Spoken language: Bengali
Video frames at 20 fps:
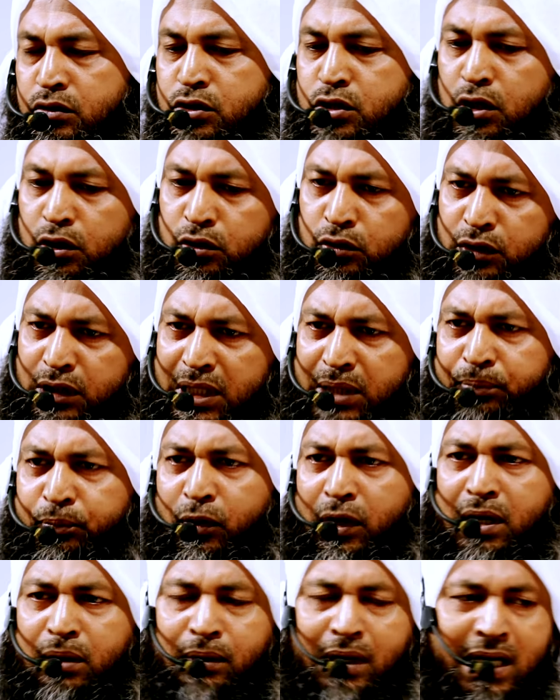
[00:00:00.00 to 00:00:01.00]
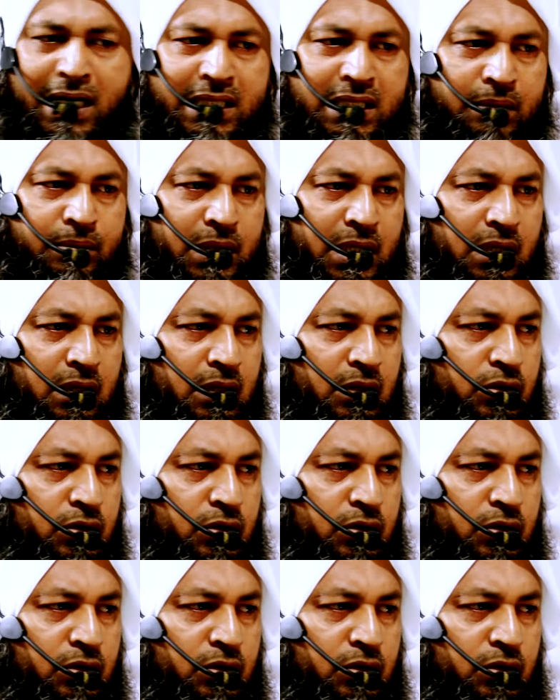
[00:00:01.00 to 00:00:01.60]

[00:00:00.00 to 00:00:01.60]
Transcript: যতদিন পরে মারা যাবে